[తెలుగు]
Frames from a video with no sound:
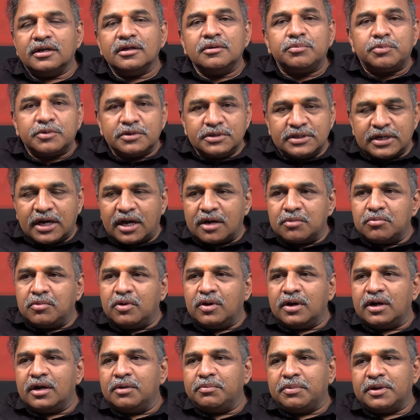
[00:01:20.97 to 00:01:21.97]
ఇప్పుడు
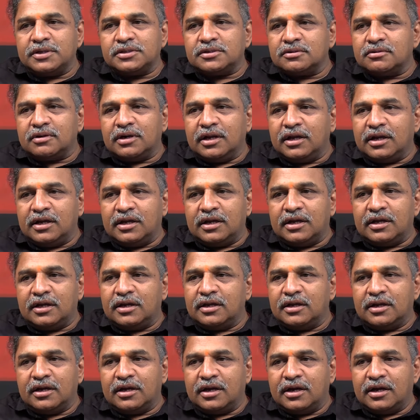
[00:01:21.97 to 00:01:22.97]
జగన్మోహన్ రెడ్డి పరిస్థితి కూడా
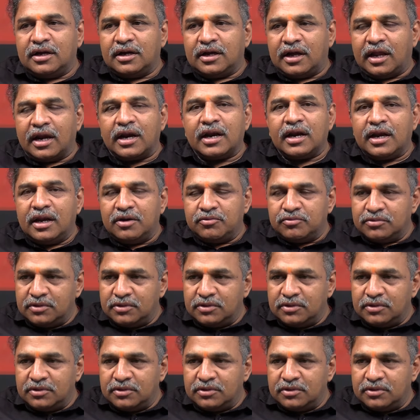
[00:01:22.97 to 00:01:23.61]
అలానే